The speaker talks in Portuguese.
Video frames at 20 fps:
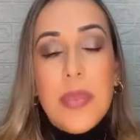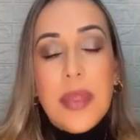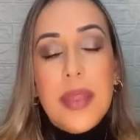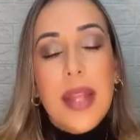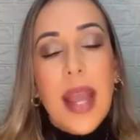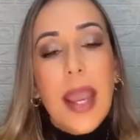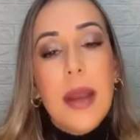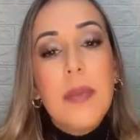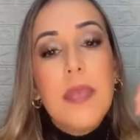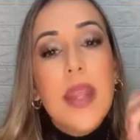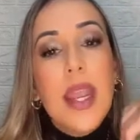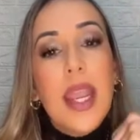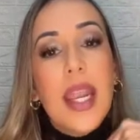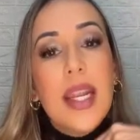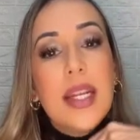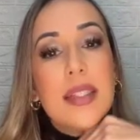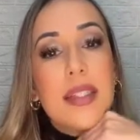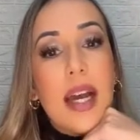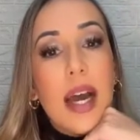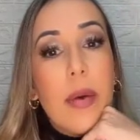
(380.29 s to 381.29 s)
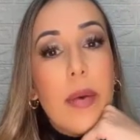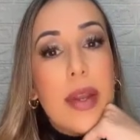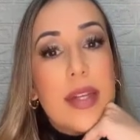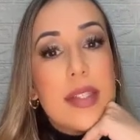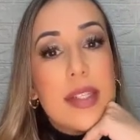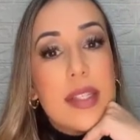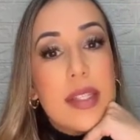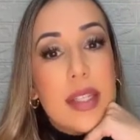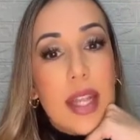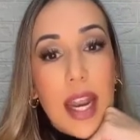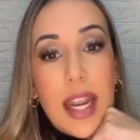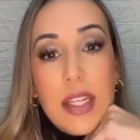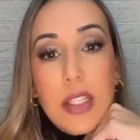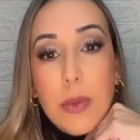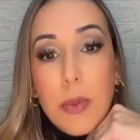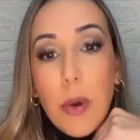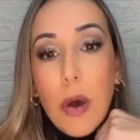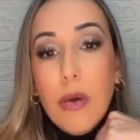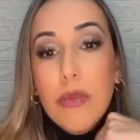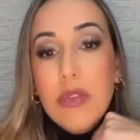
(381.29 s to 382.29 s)
Né? Então, esses três
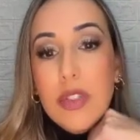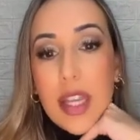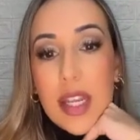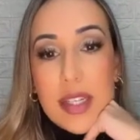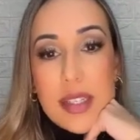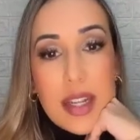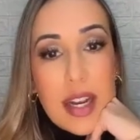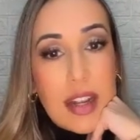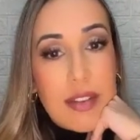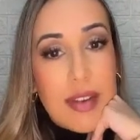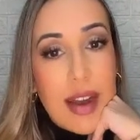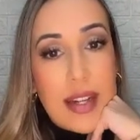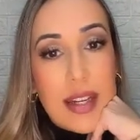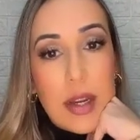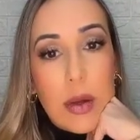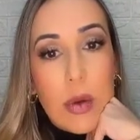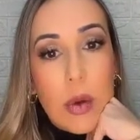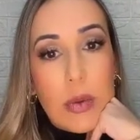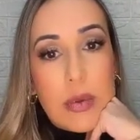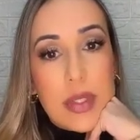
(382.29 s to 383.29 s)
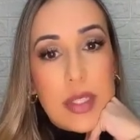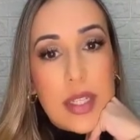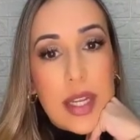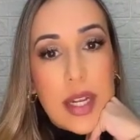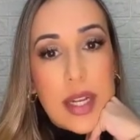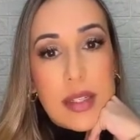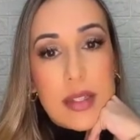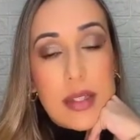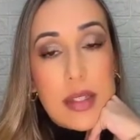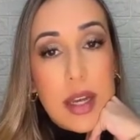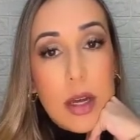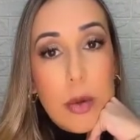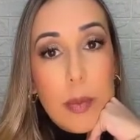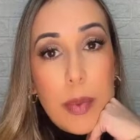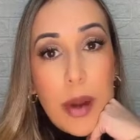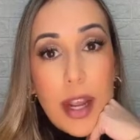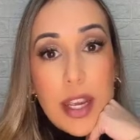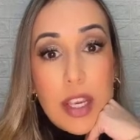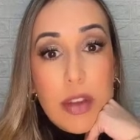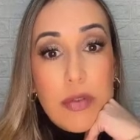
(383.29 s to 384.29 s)
pontos têm que ser levados em consideração
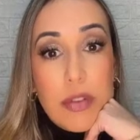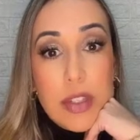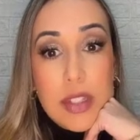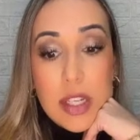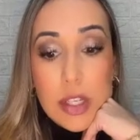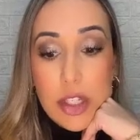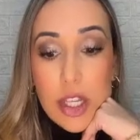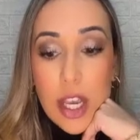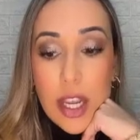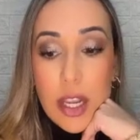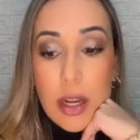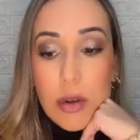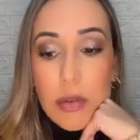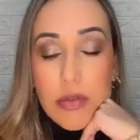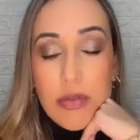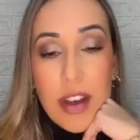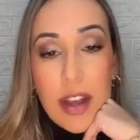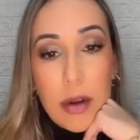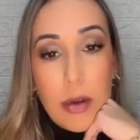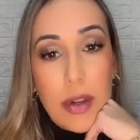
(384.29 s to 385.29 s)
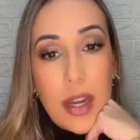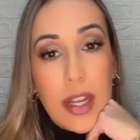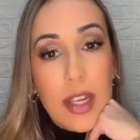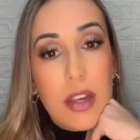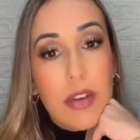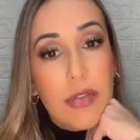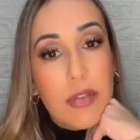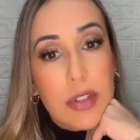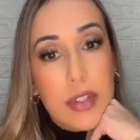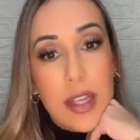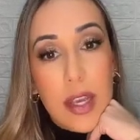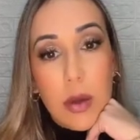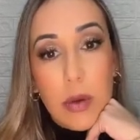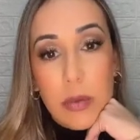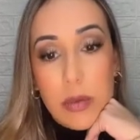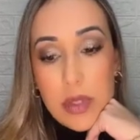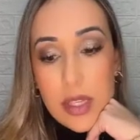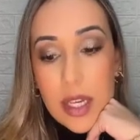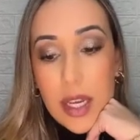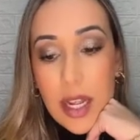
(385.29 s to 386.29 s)
para que você chegue num valor em que você
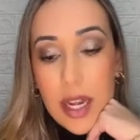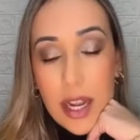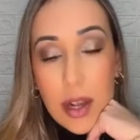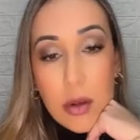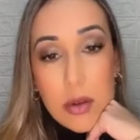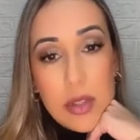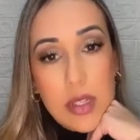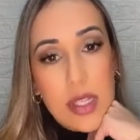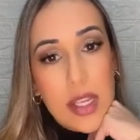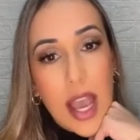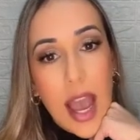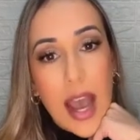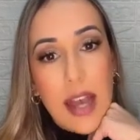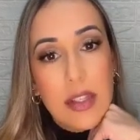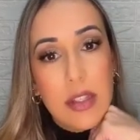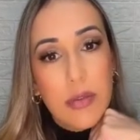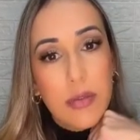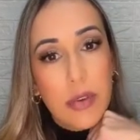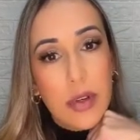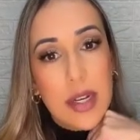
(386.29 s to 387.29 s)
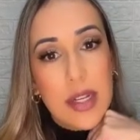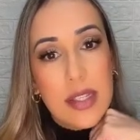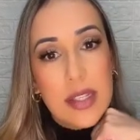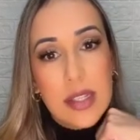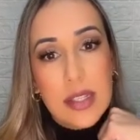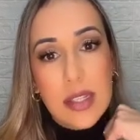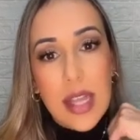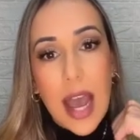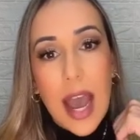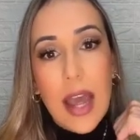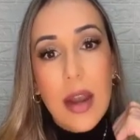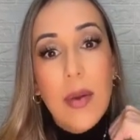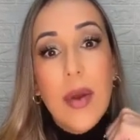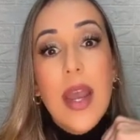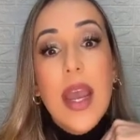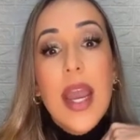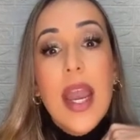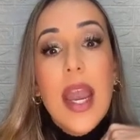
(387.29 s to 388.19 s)
consiga negociar se for necessário,